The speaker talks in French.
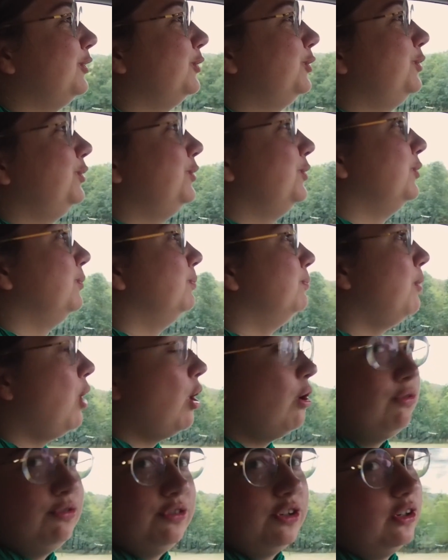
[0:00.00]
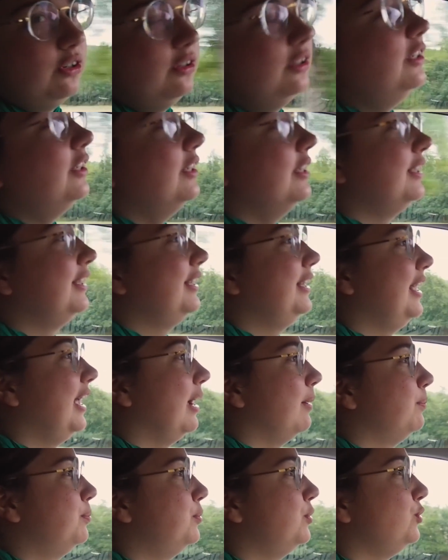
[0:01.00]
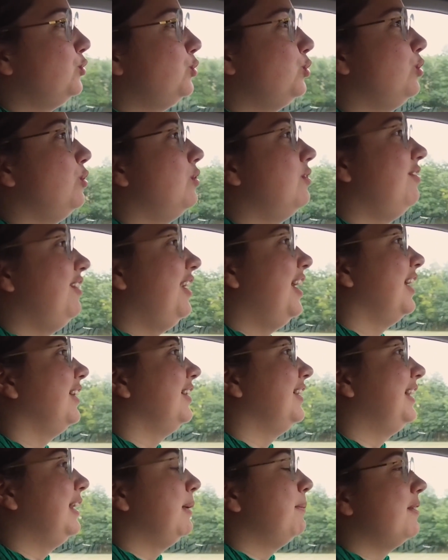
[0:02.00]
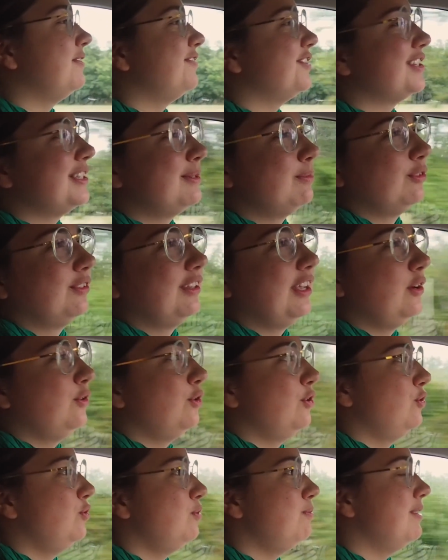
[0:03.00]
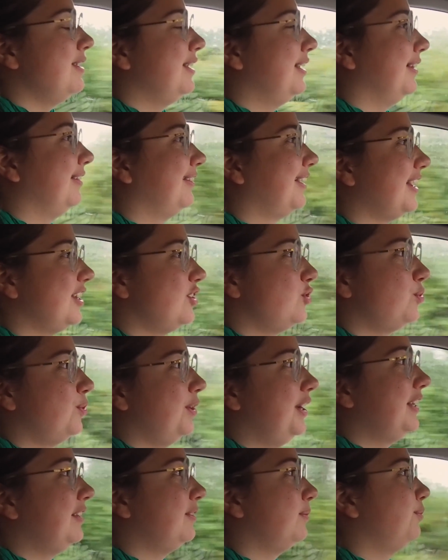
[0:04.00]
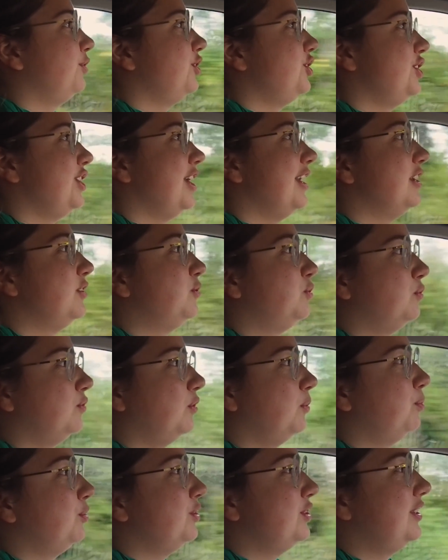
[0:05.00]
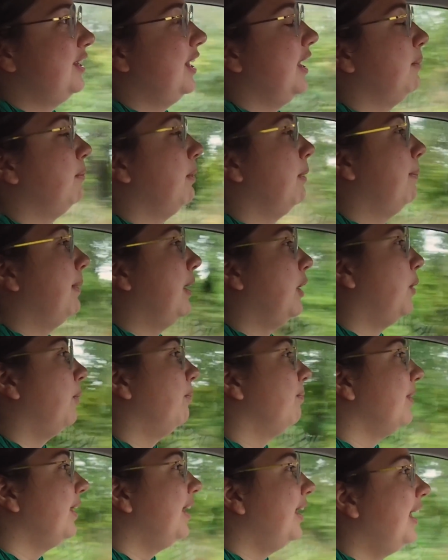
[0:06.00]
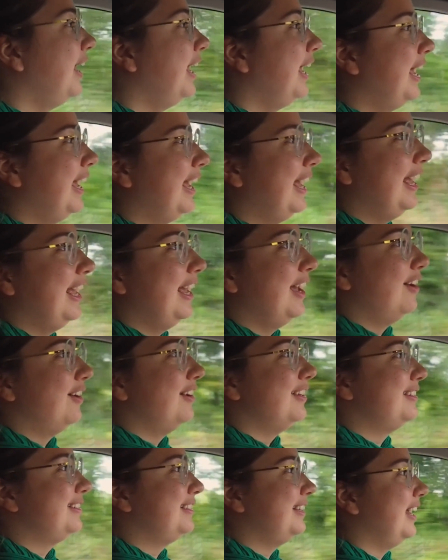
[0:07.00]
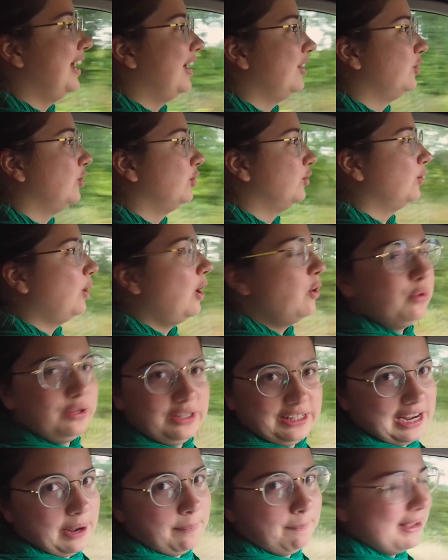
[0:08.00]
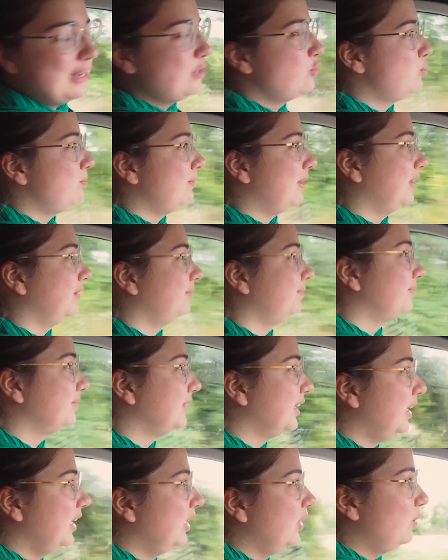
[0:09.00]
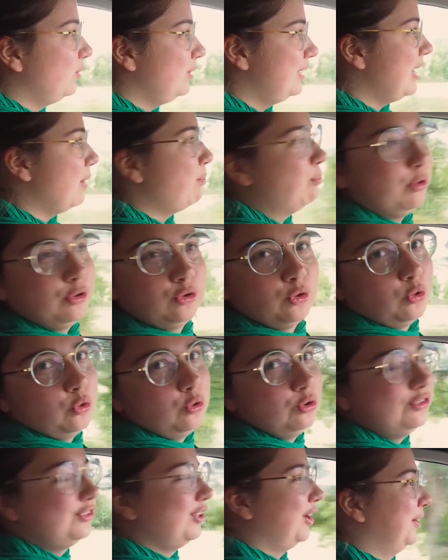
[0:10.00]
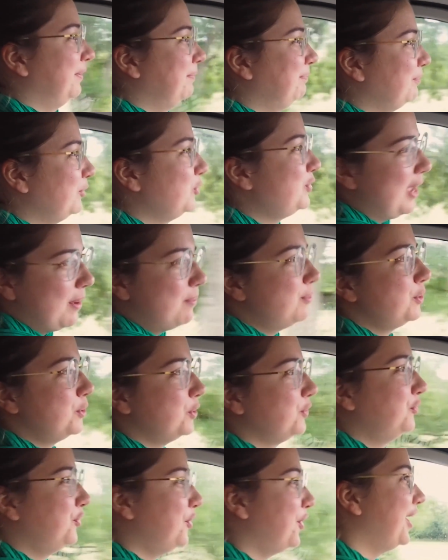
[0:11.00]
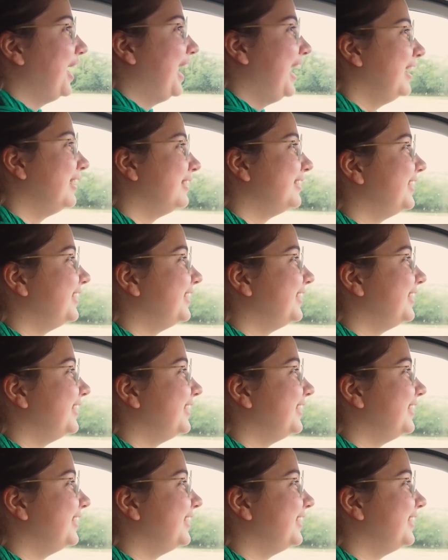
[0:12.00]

du Morvan, qui est un peu au-dessus de l'Auvergne, qui n'est pas forcément très connu, mais qui est très chouette. Moi, j'y allais souvent petite avec mes parents. Et euh, c'est un endroit où il n'y a pas d'humains, où il y a peu de routes, où il y a beaucoup de forêts.